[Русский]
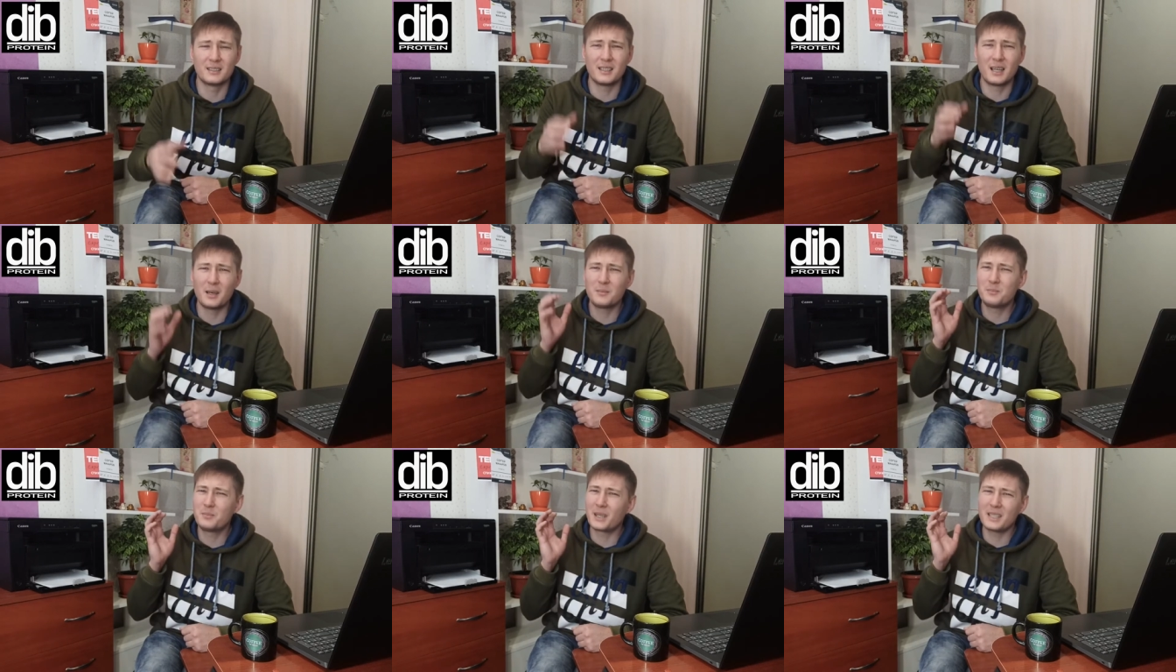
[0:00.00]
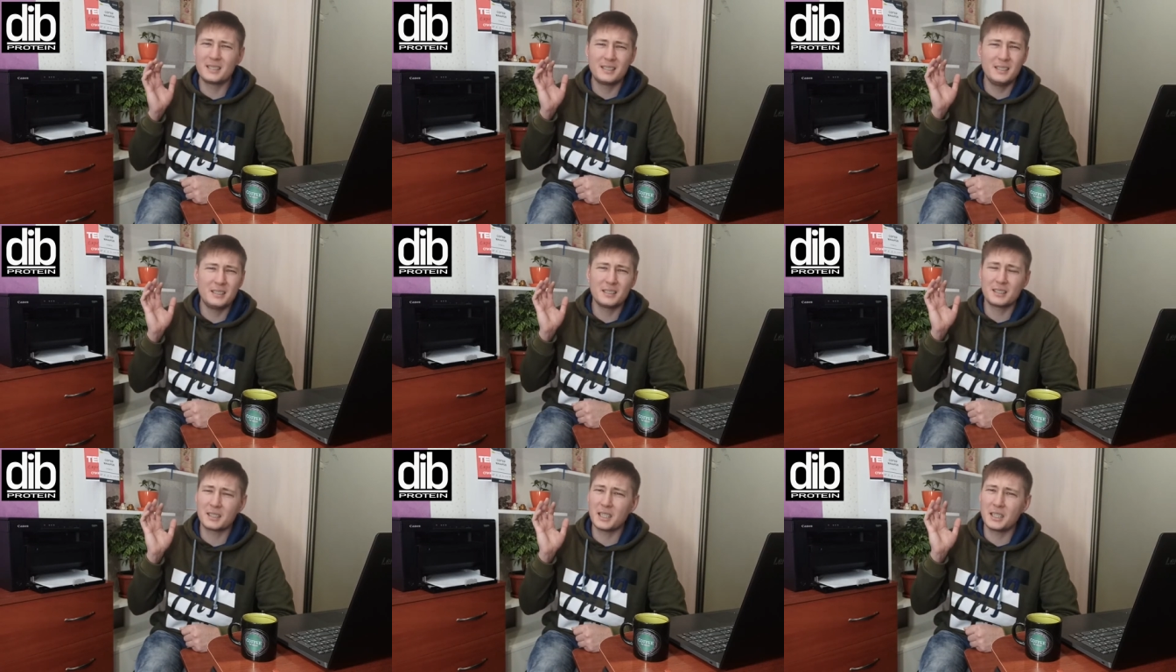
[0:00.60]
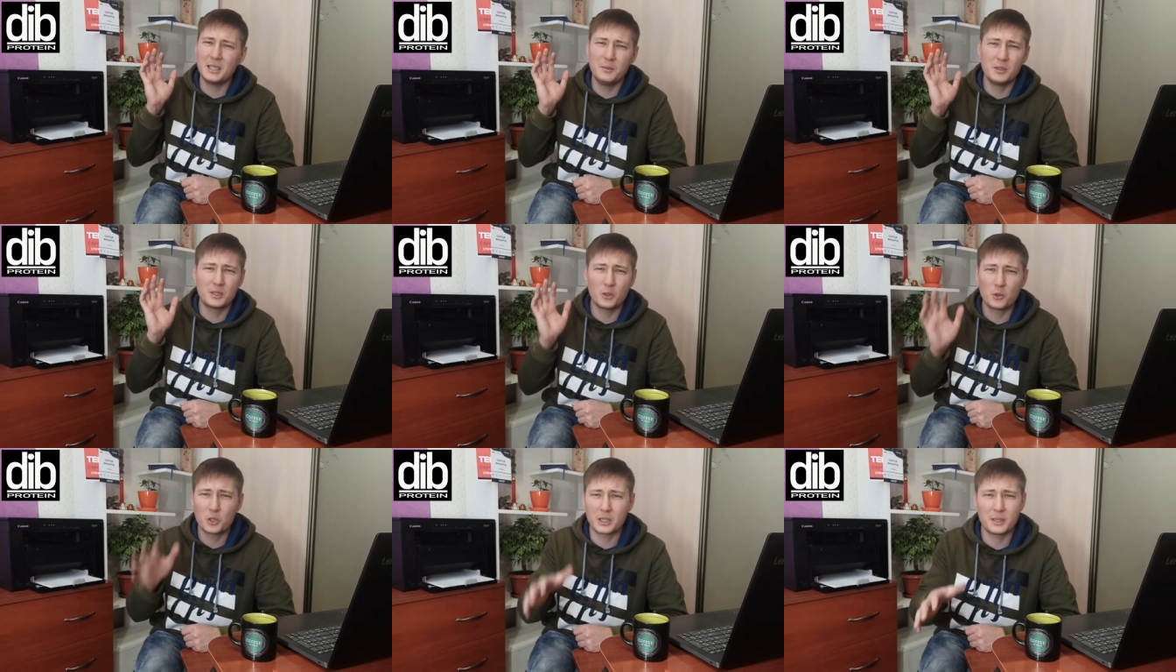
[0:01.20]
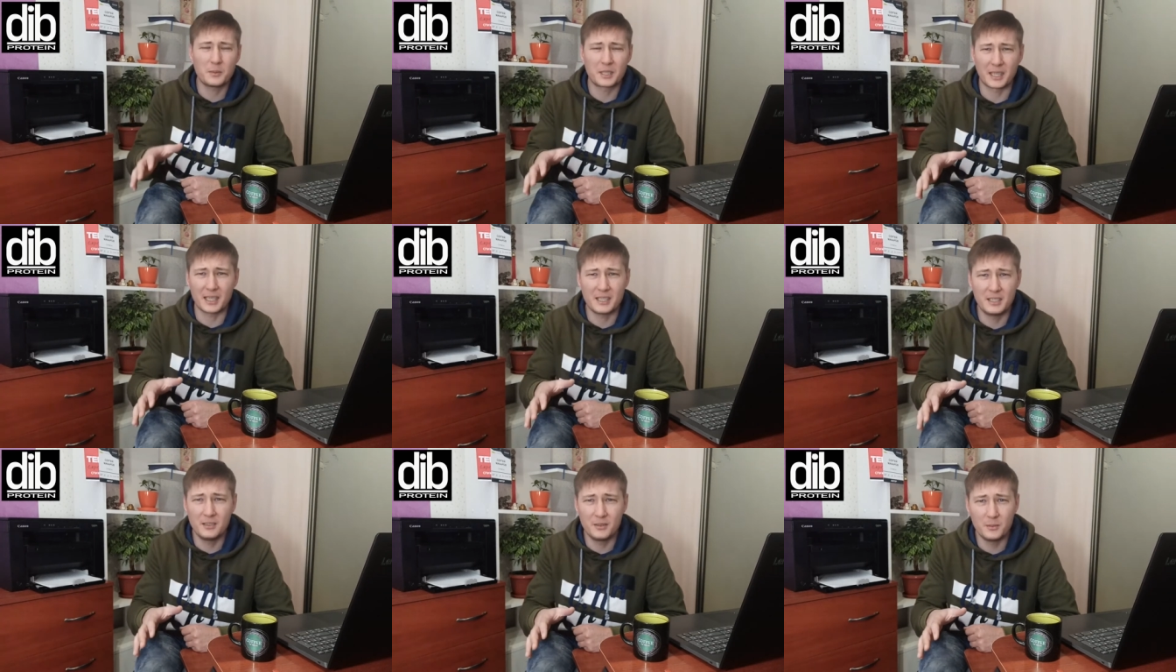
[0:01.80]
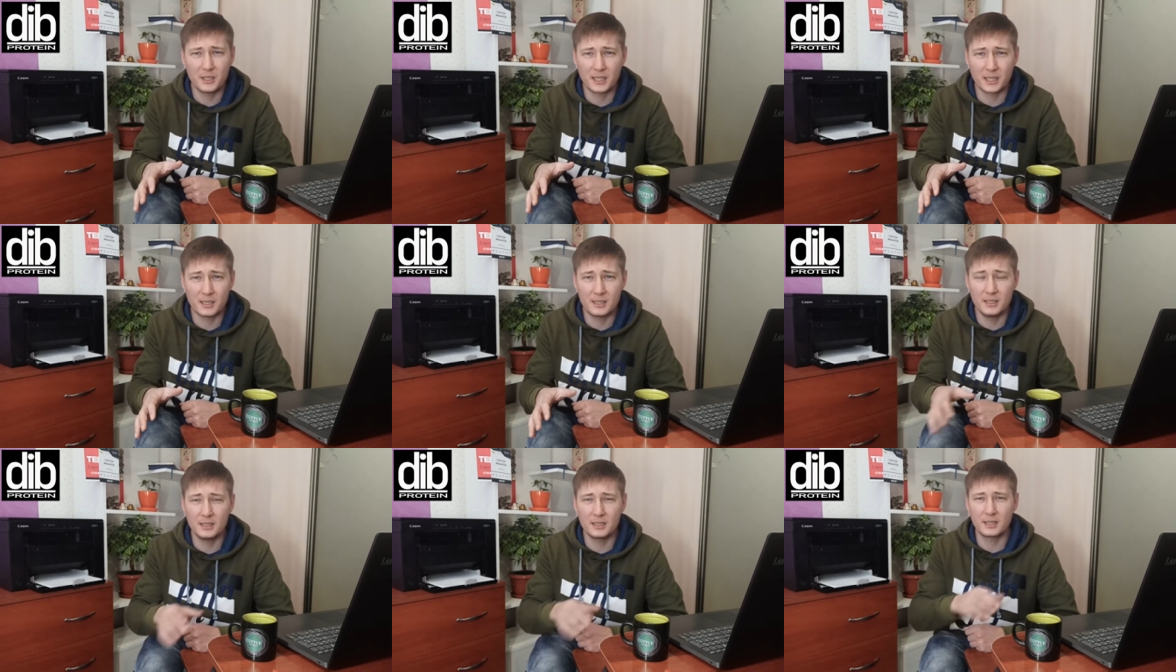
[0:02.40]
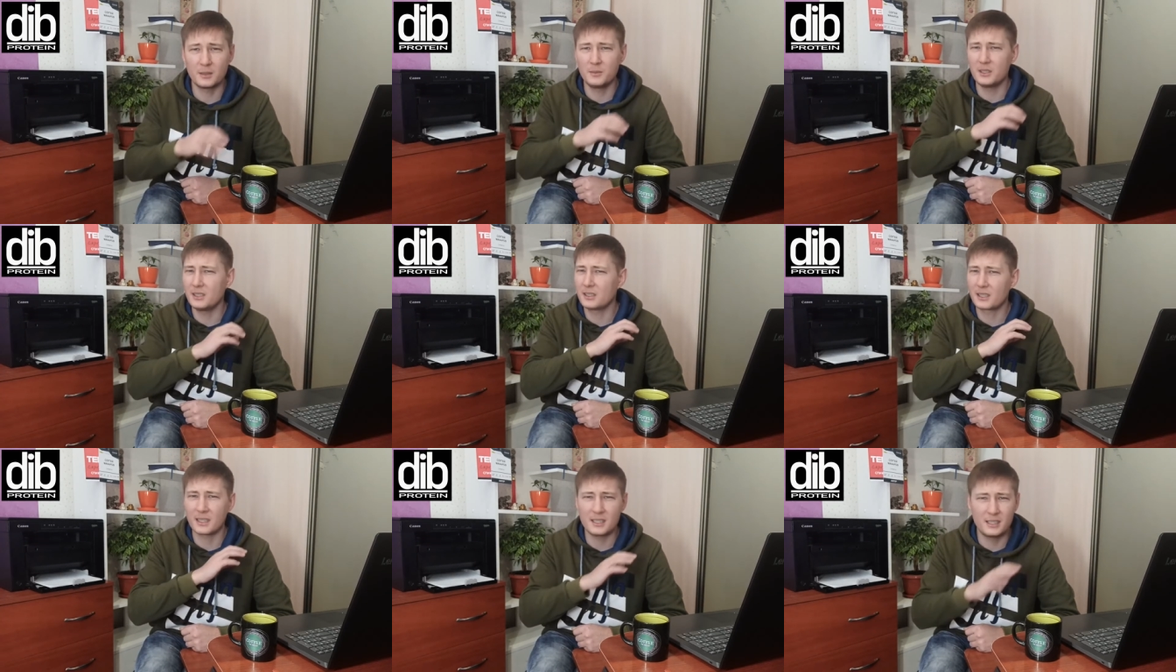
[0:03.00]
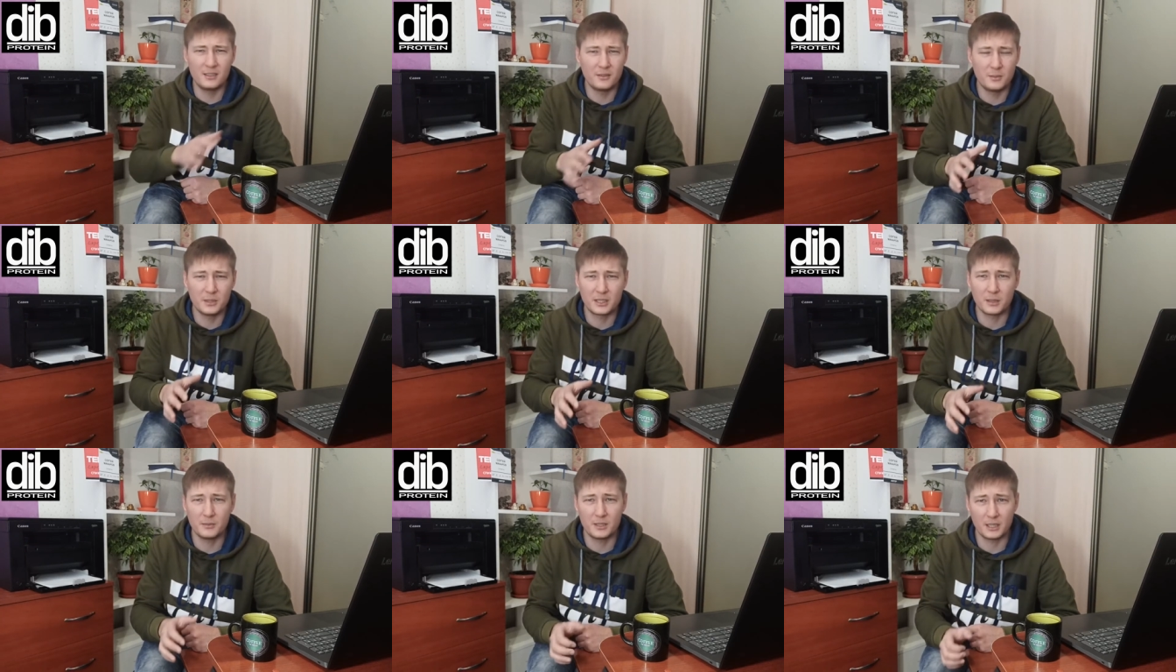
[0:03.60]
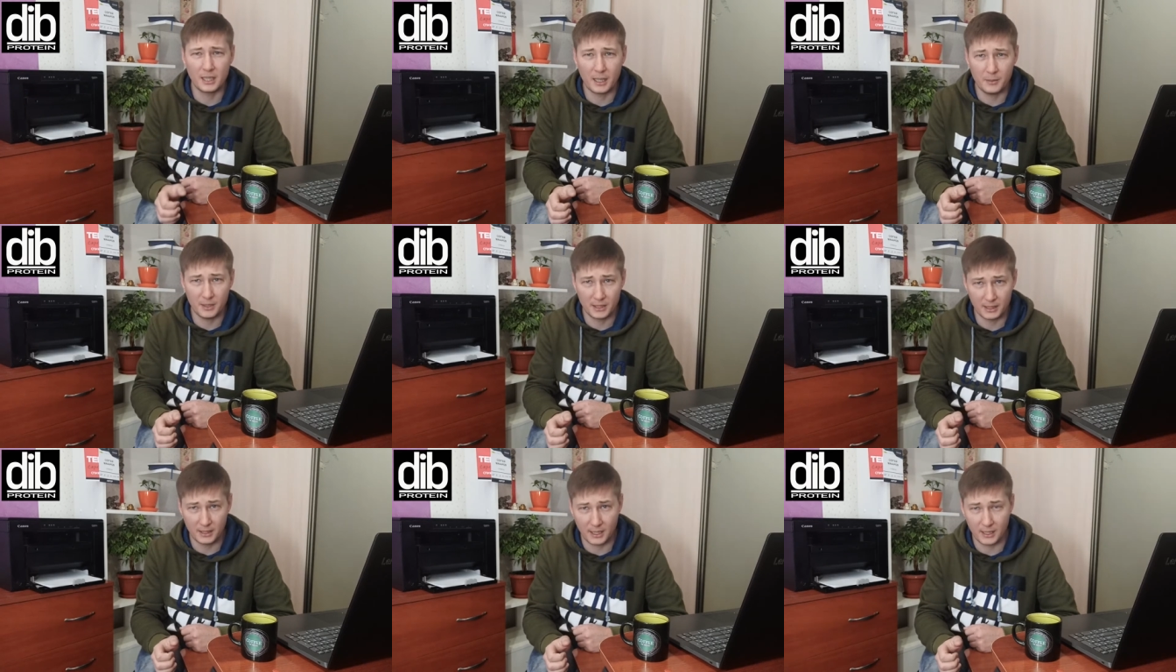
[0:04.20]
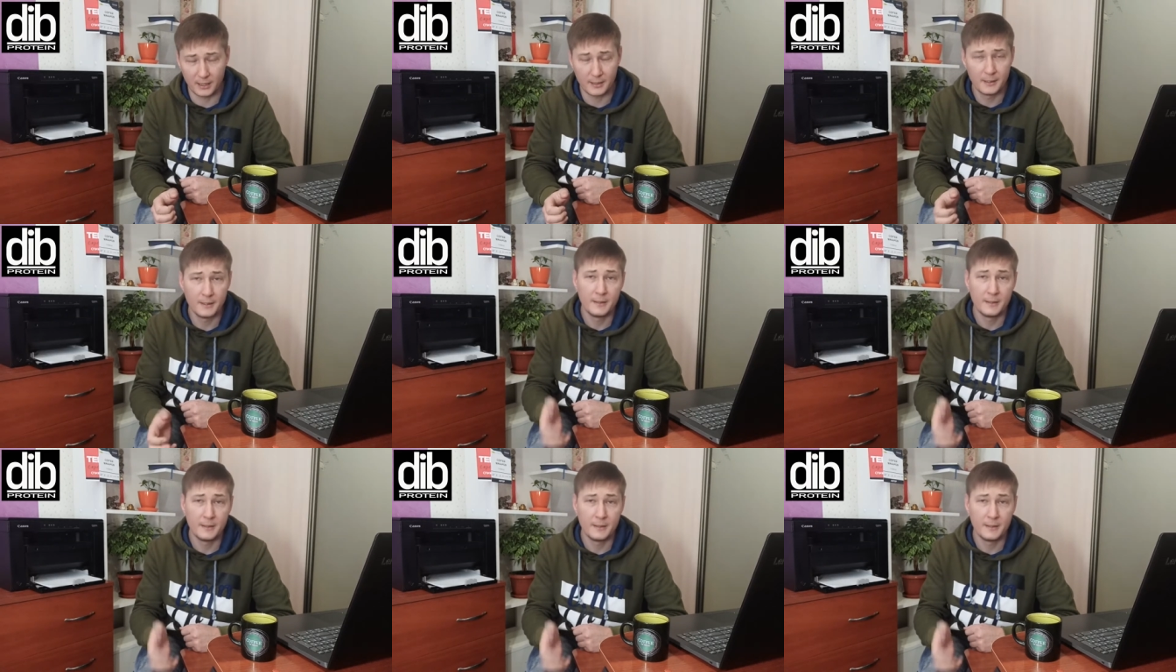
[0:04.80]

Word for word: обрастить это какими-то уже там красивыми картинками, красивыми там делами и так далее.